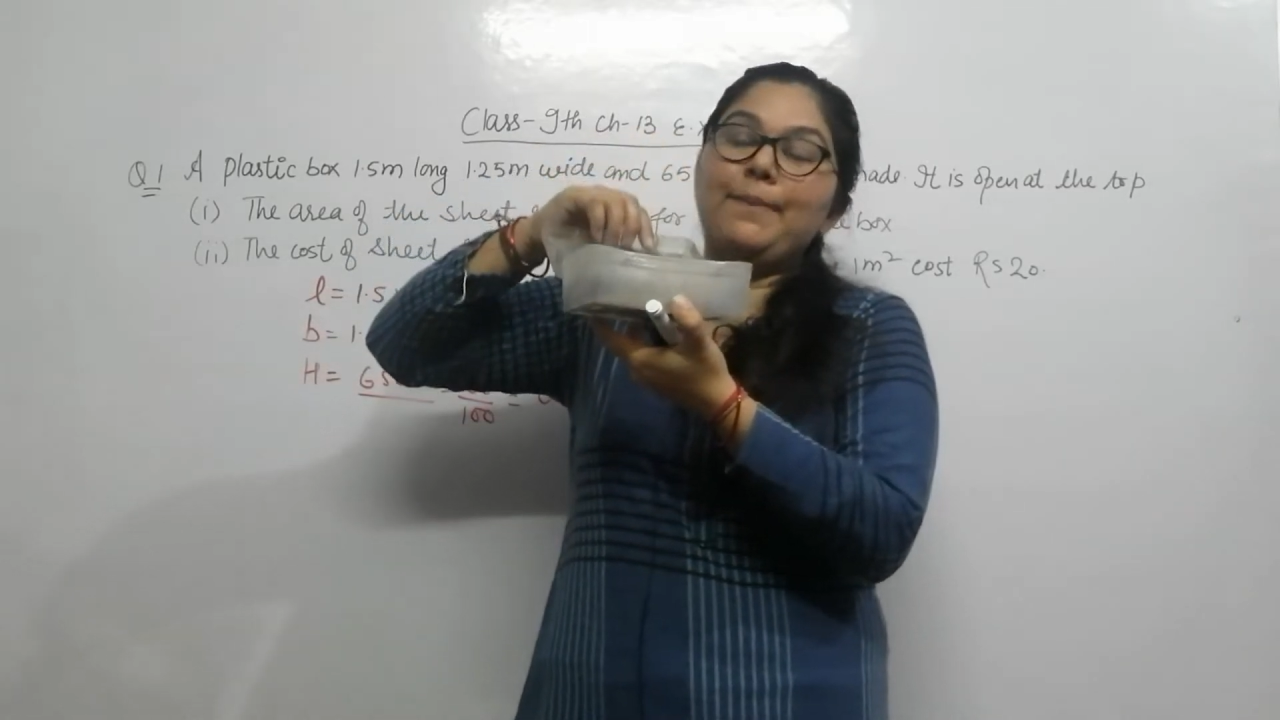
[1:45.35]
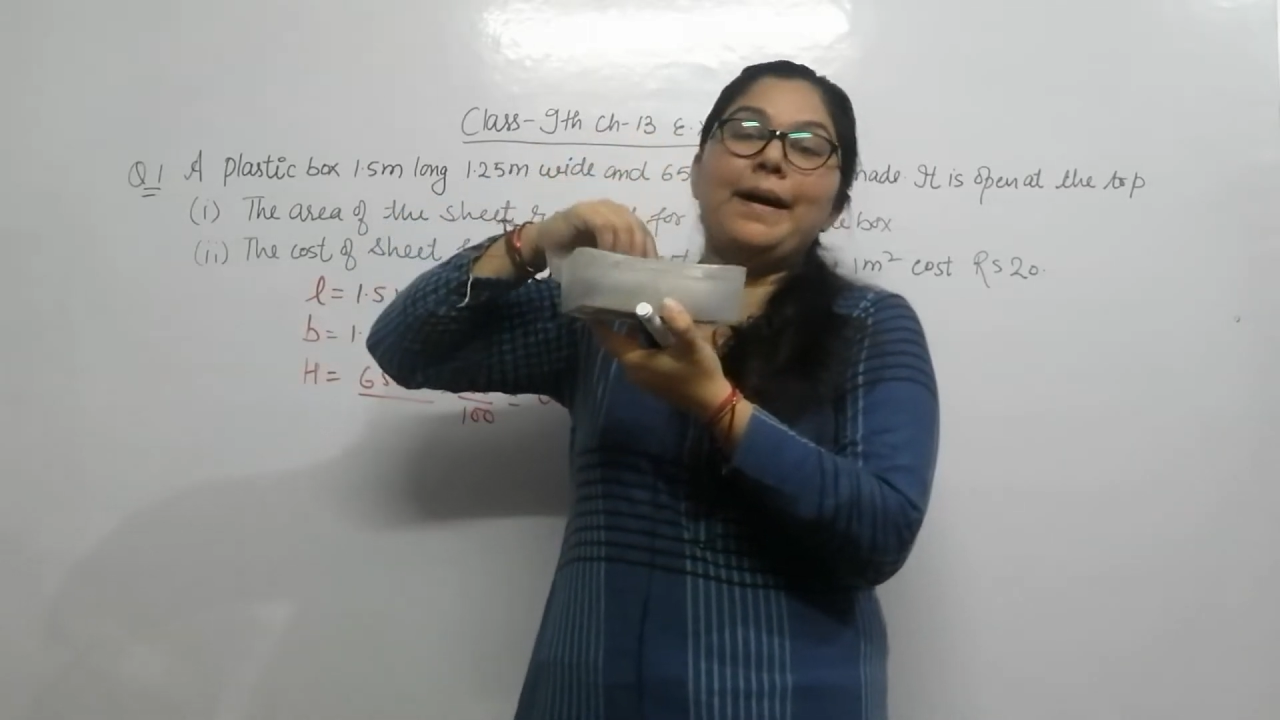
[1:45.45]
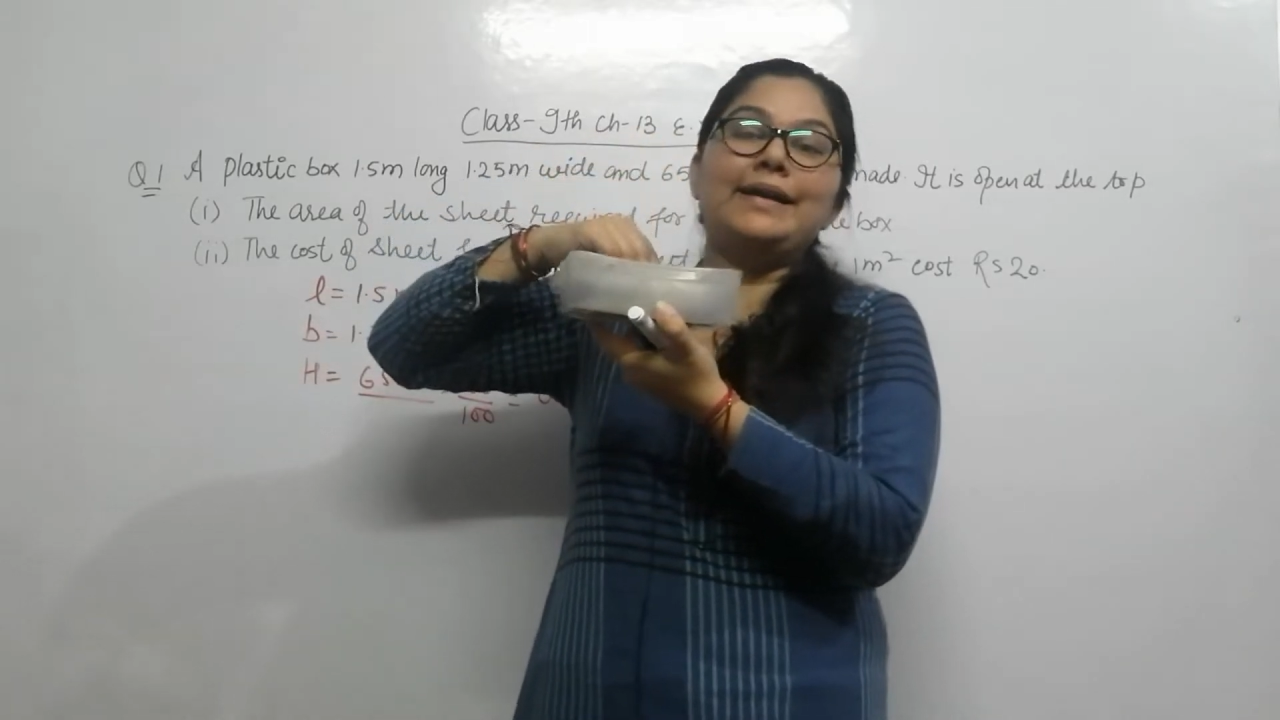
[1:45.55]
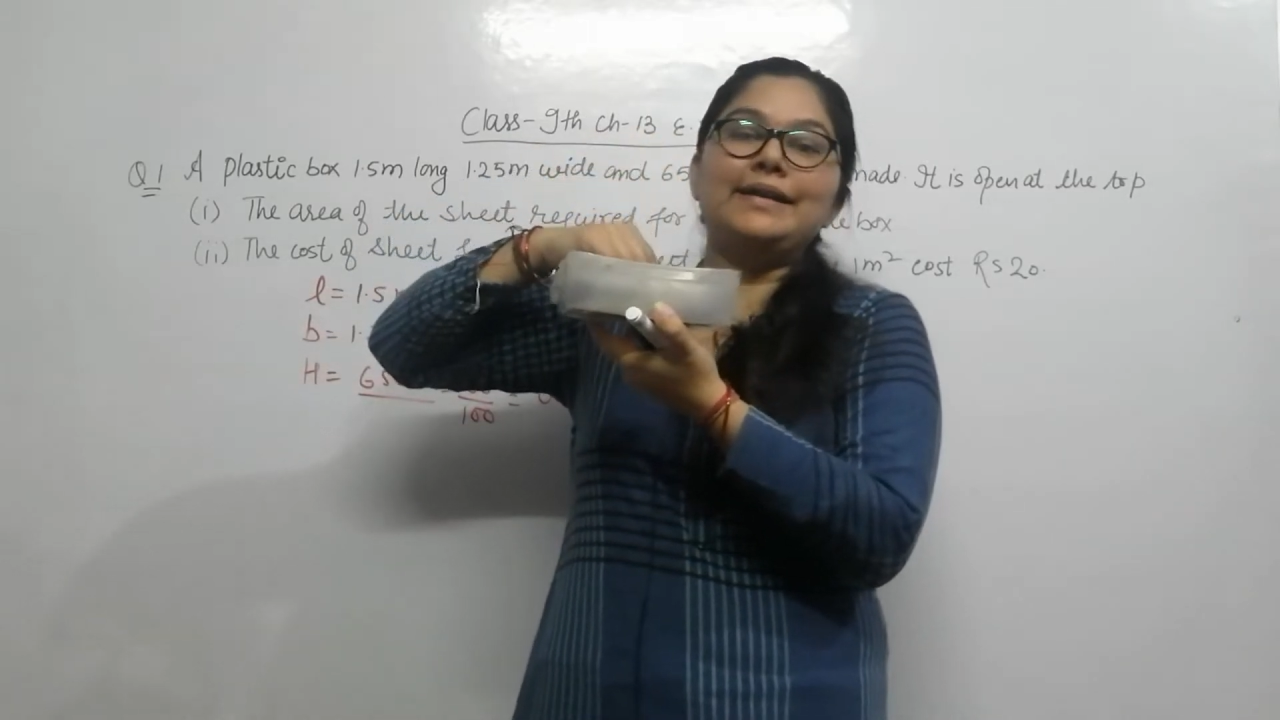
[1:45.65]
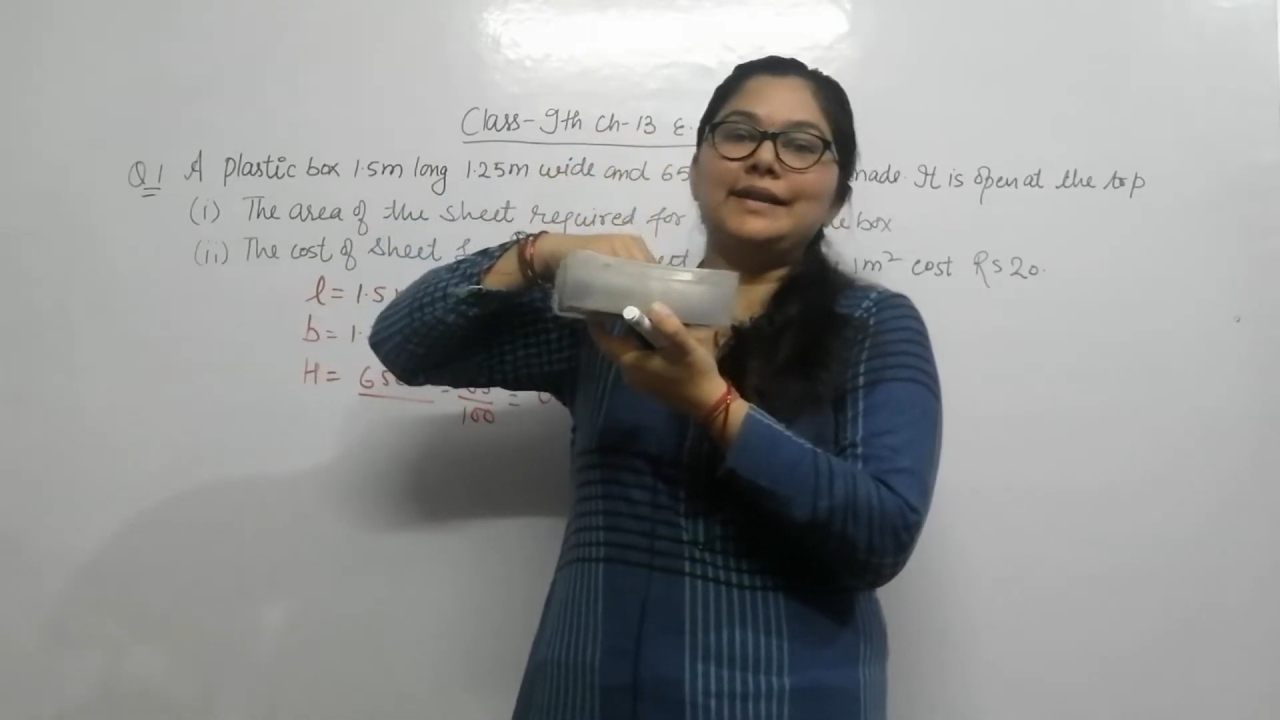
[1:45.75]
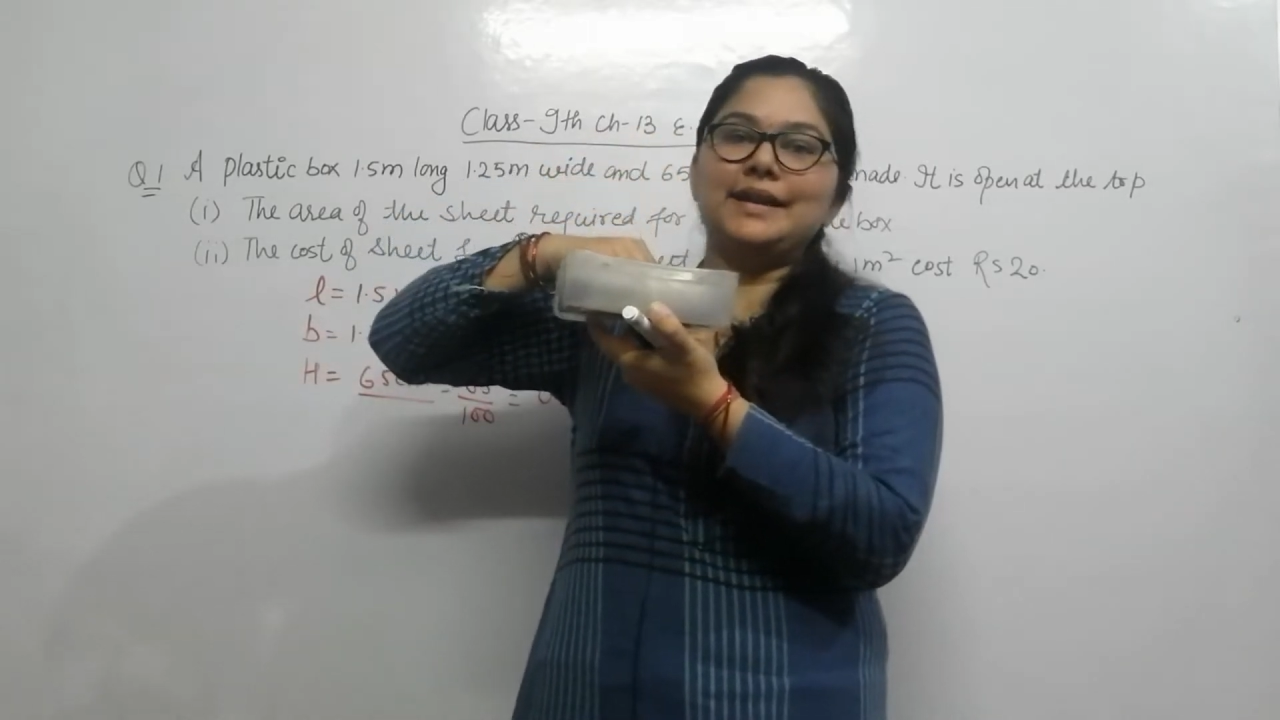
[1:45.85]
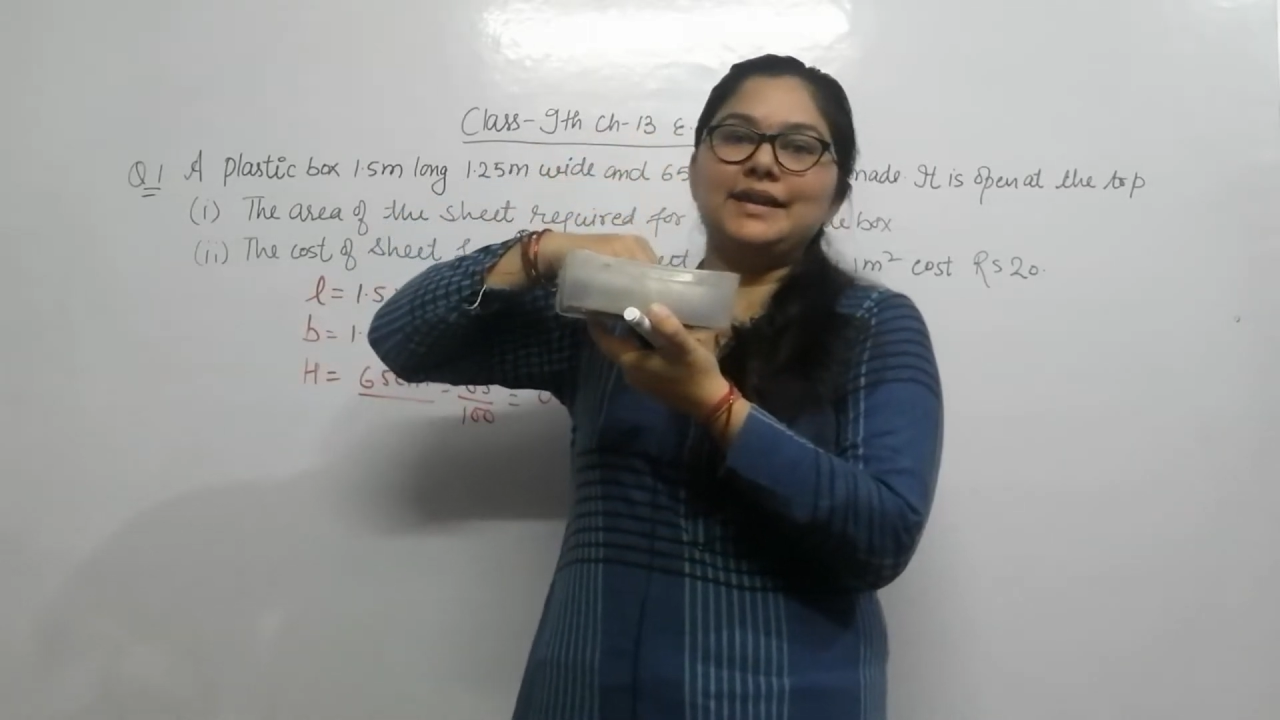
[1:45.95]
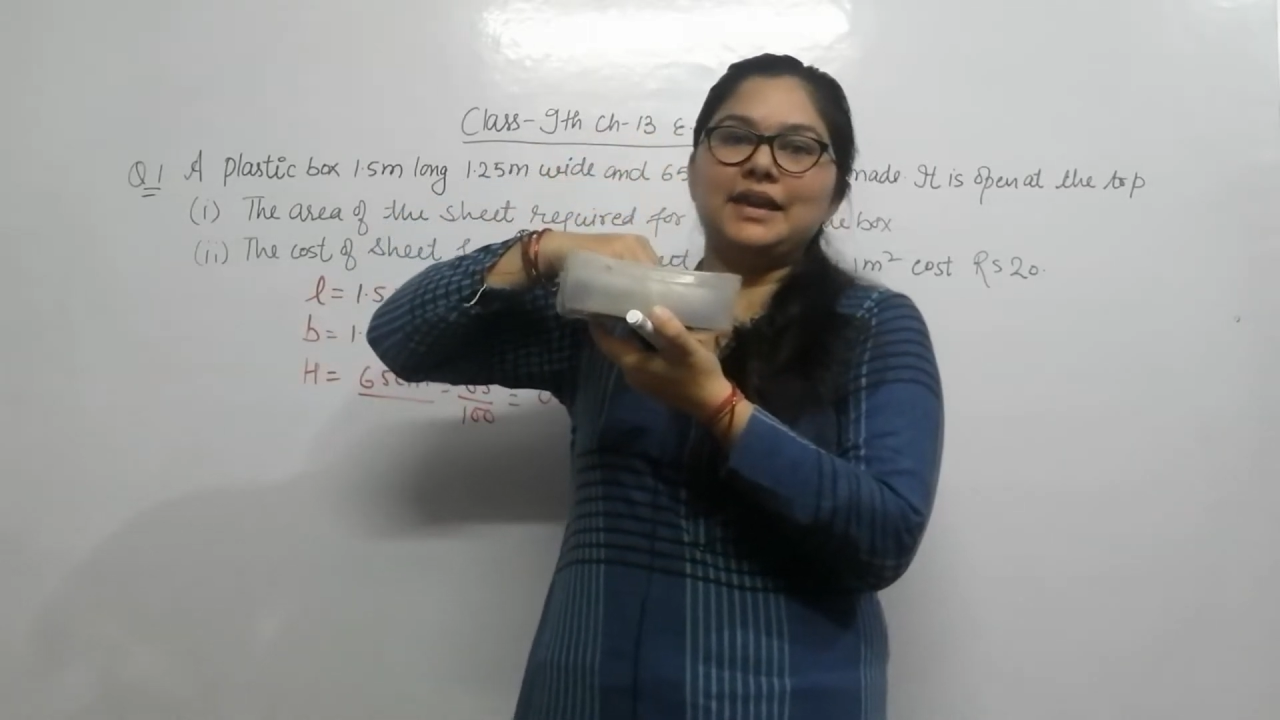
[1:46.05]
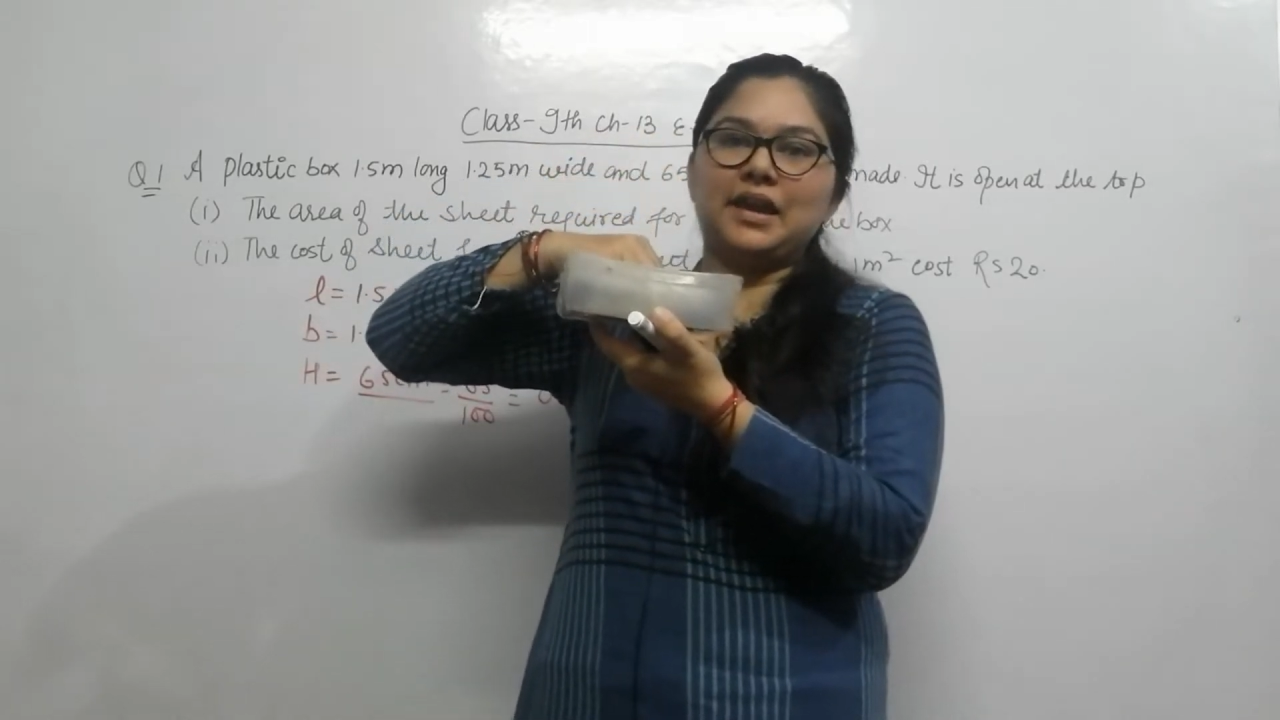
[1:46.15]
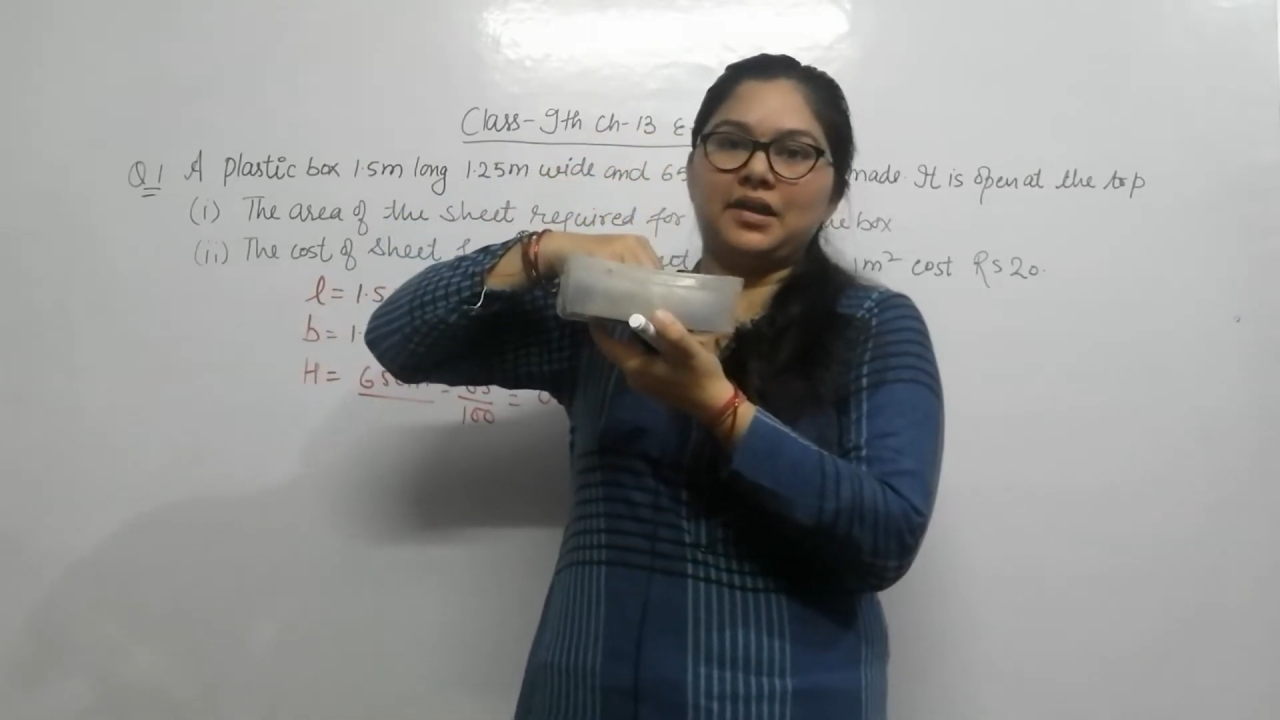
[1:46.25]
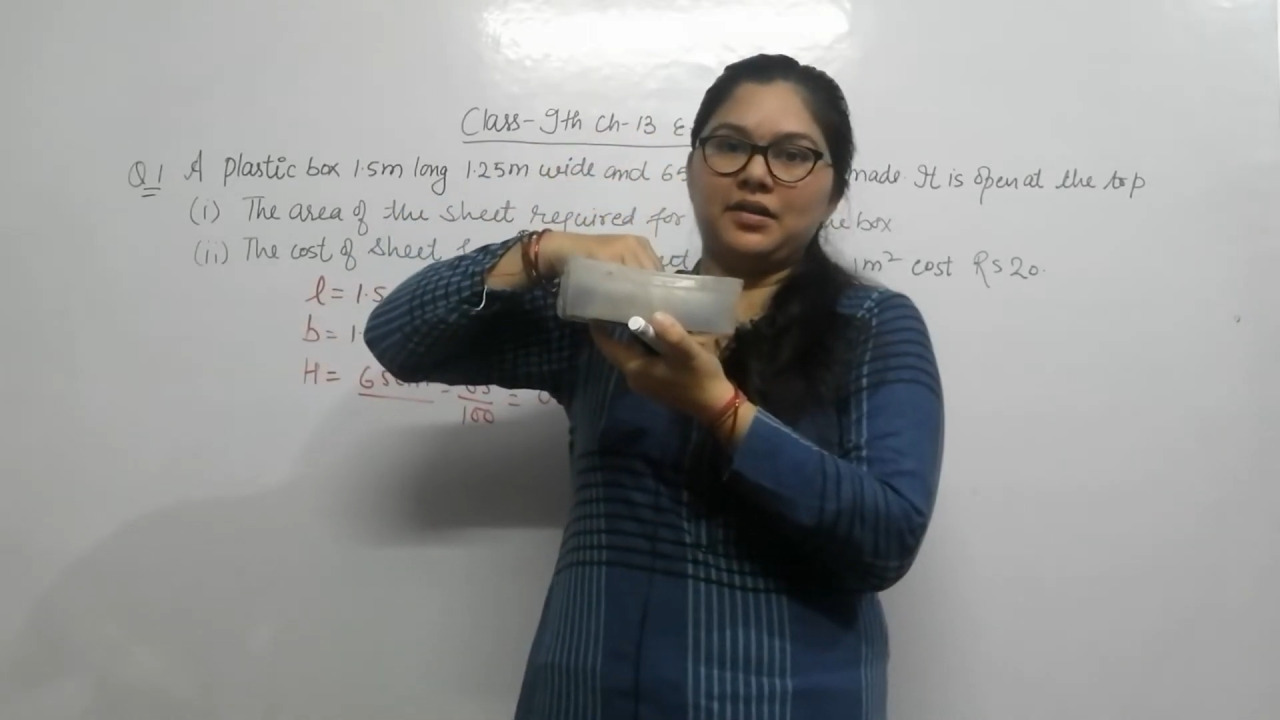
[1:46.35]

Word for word: पार्ट नहीं है